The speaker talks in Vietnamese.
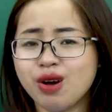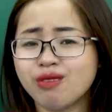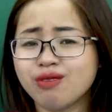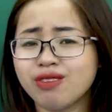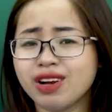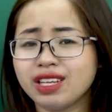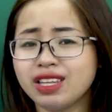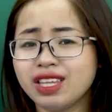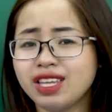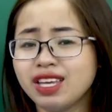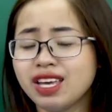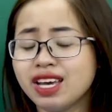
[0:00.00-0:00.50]

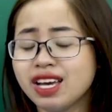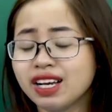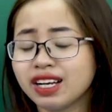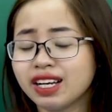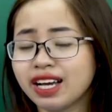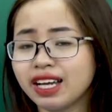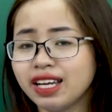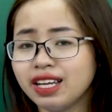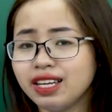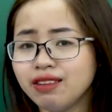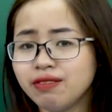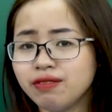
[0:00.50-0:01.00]
Vậy thì
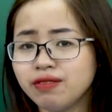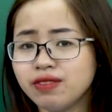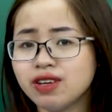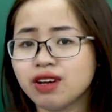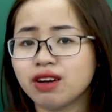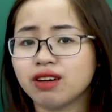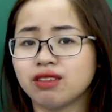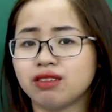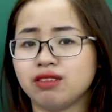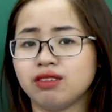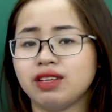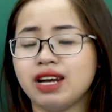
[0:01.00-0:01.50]
cái
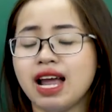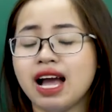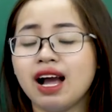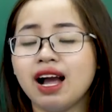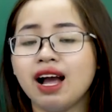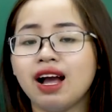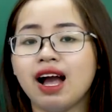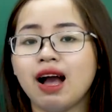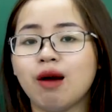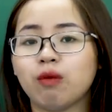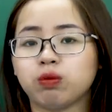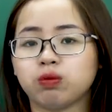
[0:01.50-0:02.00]
việc đang
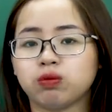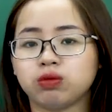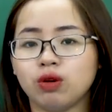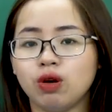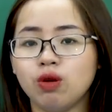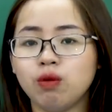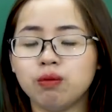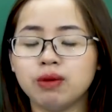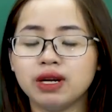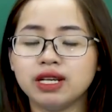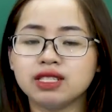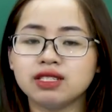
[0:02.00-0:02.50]
học
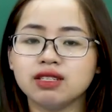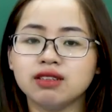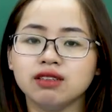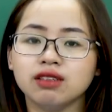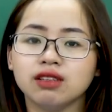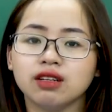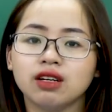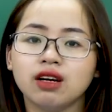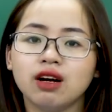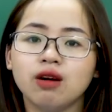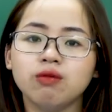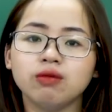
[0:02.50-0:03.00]
lúc bấy giờ
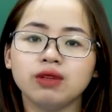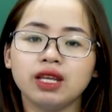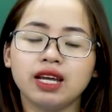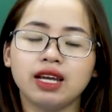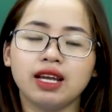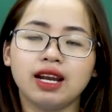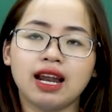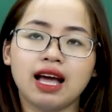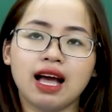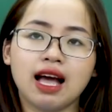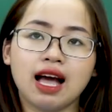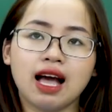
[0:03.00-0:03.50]
không
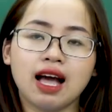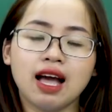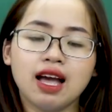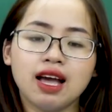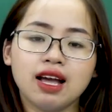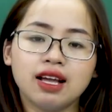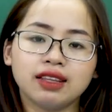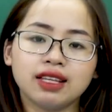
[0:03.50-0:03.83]
thể là